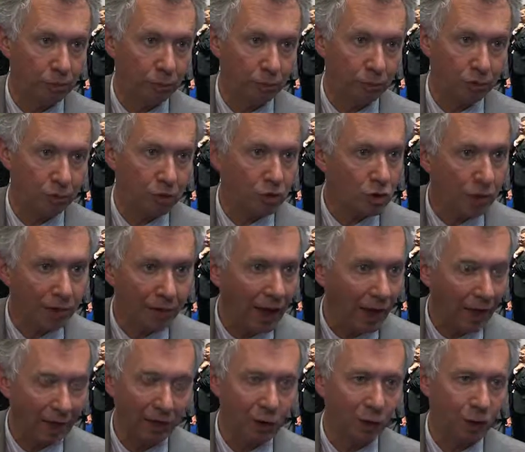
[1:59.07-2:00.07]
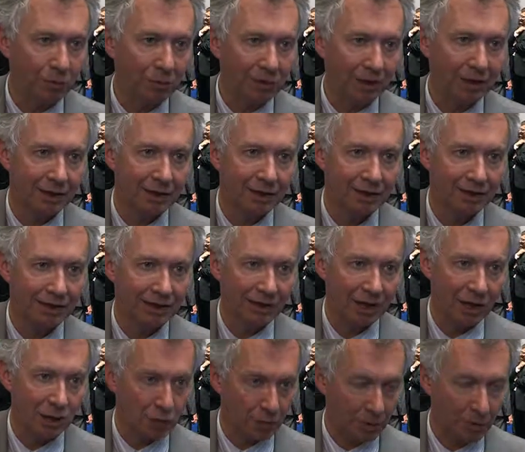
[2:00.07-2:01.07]
pour notre sauvegarde économique.
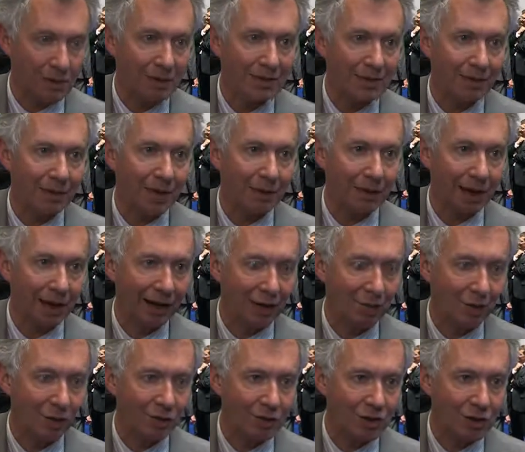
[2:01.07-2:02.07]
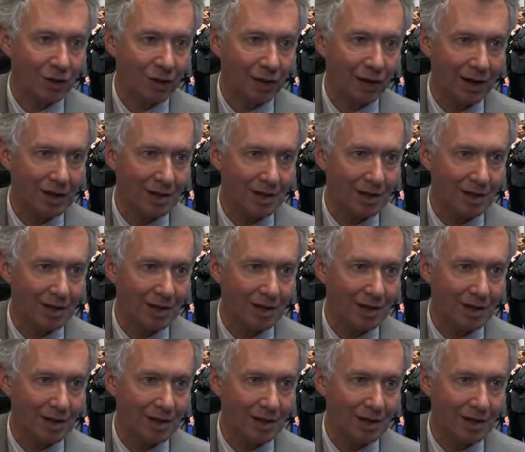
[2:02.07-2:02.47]
je pense que c'est très bien que les professionnels